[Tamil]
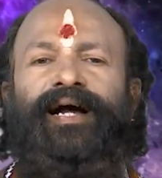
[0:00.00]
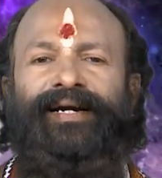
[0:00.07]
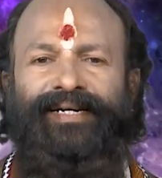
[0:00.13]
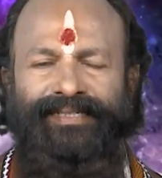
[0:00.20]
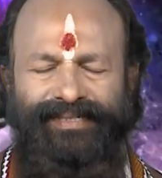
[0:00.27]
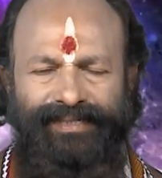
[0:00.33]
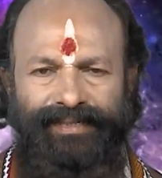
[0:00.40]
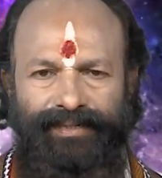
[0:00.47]

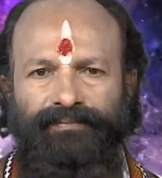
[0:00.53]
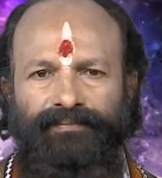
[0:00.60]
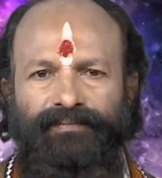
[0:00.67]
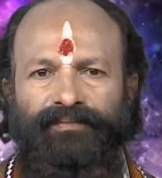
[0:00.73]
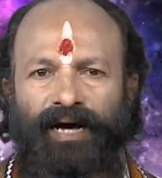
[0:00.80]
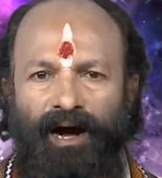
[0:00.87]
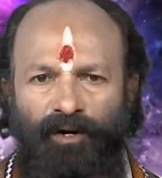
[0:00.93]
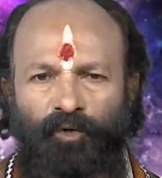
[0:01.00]
கடைசி
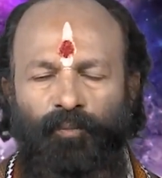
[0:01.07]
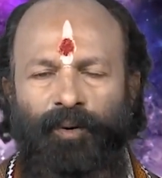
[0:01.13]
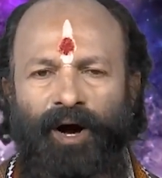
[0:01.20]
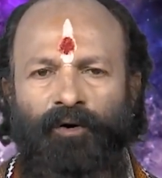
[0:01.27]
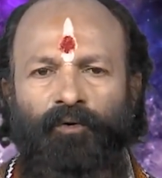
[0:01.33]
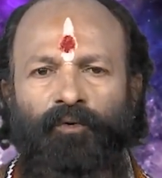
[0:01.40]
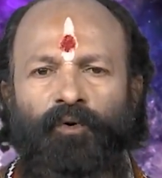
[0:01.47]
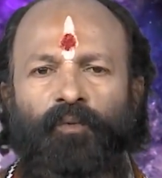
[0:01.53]
நான்கு
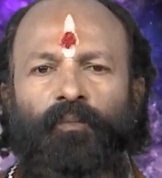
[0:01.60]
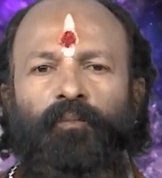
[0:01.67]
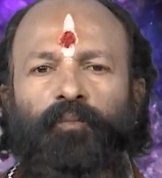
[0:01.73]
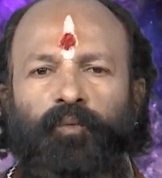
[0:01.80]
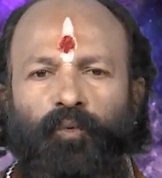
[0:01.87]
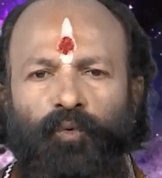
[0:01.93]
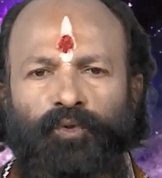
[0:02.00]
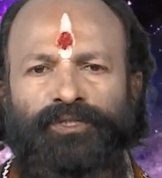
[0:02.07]
பாகவும்
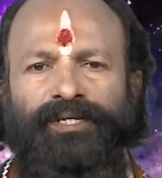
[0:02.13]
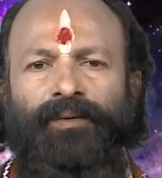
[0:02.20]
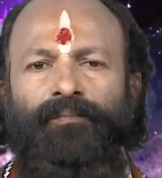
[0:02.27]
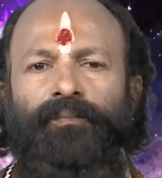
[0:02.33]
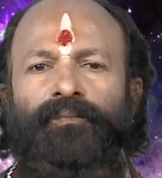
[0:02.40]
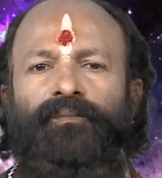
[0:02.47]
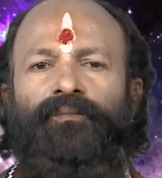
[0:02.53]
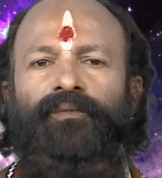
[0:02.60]

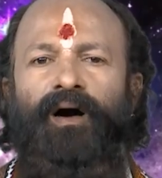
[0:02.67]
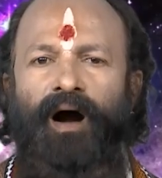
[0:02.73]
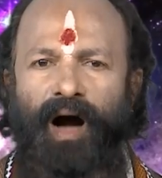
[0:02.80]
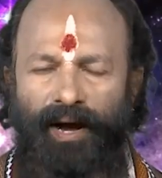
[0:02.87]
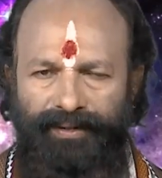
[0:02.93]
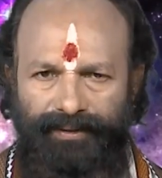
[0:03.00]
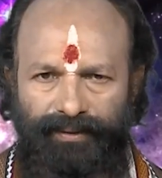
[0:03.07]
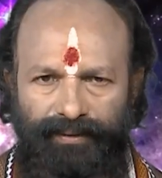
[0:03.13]
பூசம்
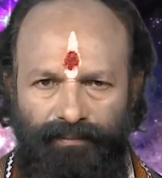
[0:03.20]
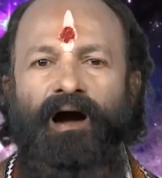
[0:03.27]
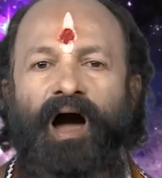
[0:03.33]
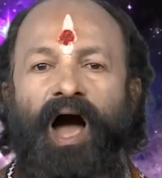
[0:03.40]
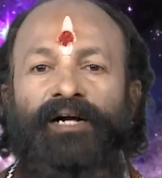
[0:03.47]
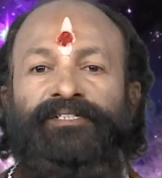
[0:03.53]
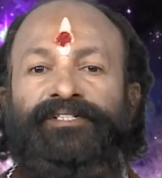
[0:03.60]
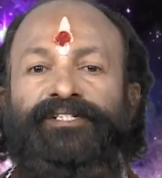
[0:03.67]
ஆயில்யம்
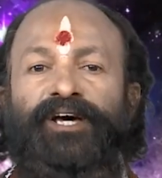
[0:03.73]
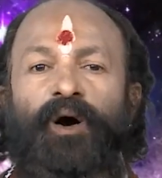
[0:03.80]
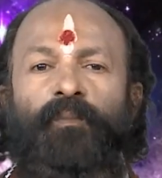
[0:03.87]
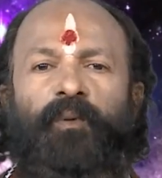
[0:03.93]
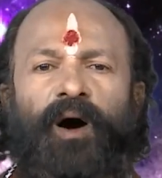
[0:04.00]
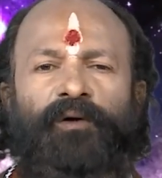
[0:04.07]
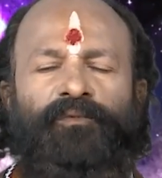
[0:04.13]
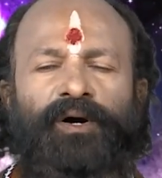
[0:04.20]

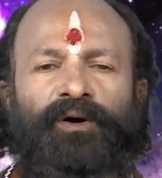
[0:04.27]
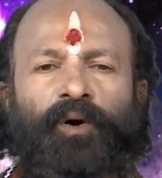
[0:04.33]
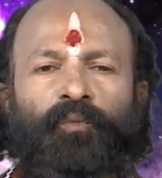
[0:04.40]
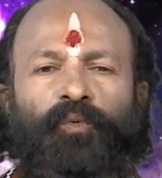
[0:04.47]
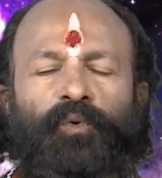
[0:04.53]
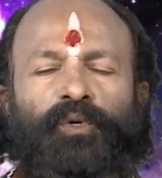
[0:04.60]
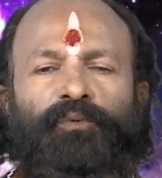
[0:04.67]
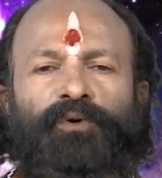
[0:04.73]
அஞ்சாம் பார்வைங்க
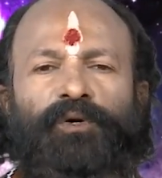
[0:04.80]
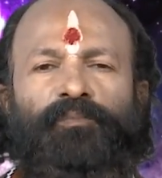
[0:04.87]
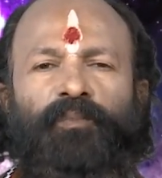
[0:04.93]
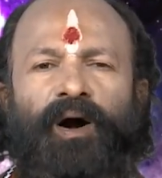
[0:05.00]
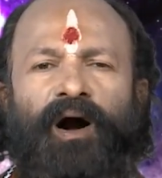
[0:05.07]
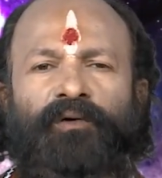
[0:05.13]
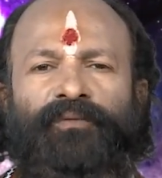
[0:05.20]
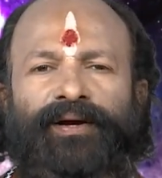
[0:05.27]
குருவின்
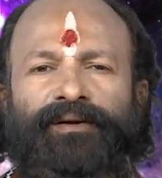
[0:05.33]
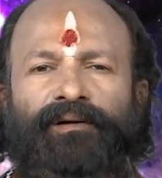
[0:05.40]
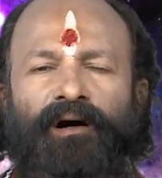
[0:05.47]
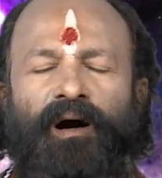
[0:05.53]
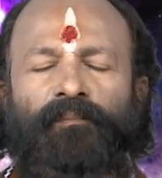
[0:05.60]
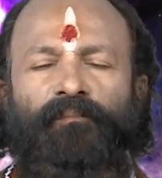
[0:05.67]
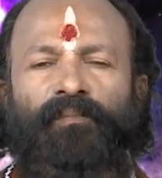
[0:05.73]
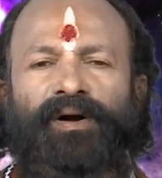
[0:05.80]
பார்வை
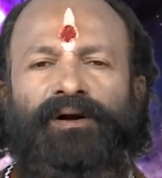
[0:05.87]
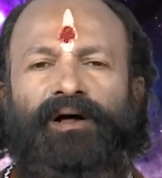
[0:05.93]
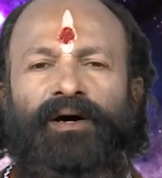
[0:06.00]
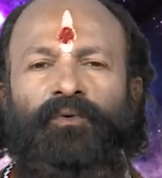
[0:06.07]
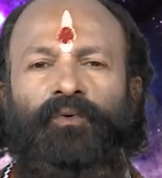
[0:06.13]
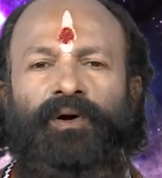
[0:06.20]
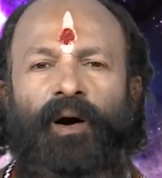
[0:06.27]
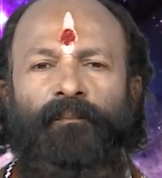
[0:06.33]
அம்மன்
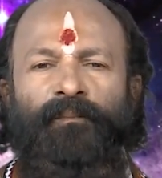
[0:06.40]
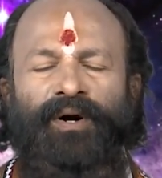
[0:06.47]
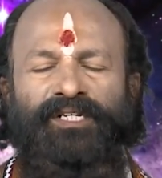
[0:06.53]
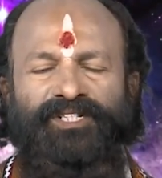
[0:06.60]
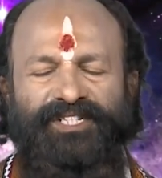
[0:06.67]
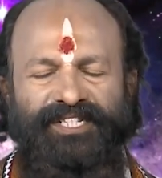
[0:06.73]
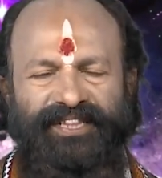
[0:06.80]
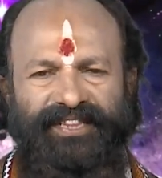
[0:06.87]
அருள்
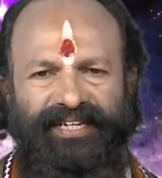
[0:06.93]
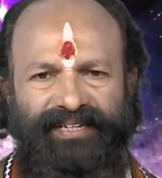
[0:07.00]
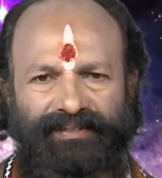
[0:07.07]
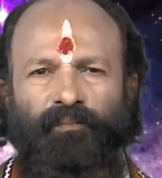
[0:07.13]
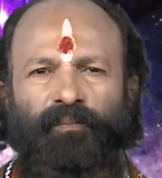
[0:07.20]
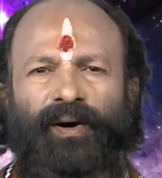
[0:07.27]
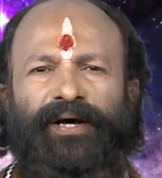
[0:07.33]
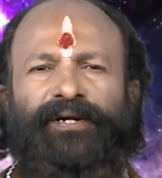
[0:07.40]
அம்மன் சித்தி
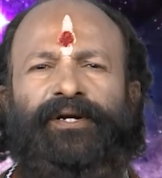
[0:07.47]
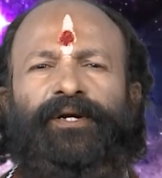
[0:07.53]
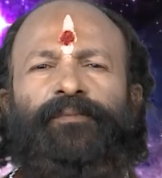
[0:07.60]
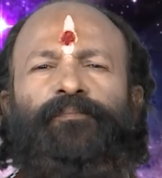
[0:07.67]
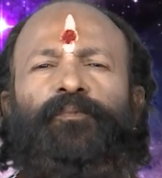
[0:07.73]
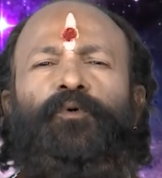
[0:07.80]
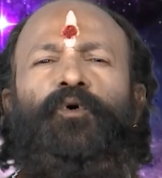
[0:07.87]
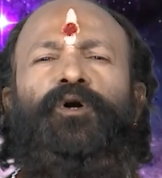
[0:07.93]

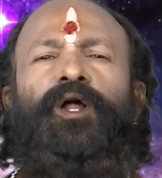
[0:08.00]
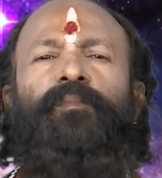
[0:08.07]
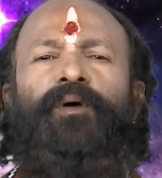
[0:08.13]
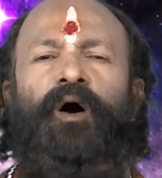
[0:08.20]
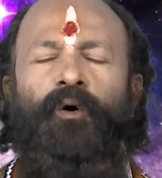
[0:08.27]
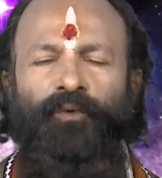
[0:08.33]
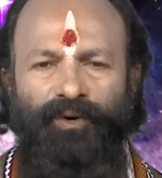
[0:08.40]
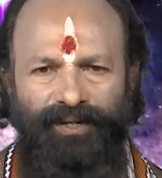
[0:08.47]

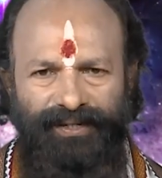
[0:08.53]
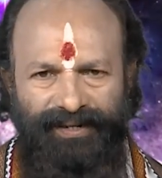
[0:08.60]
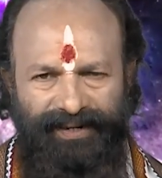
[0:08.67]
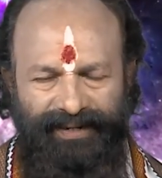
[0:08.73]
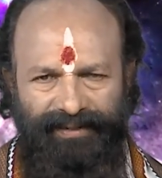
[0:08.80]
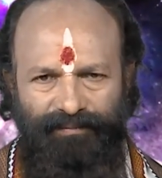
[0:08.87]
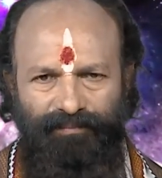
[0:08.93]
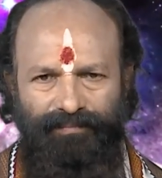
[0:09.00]
பரிபூர்ணமாக உங்களுக்கு
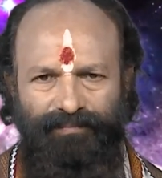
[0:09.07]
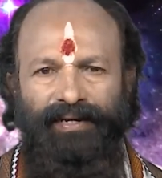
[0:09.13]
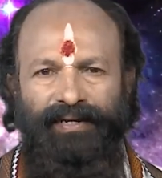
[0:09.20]
கிடைக்கும்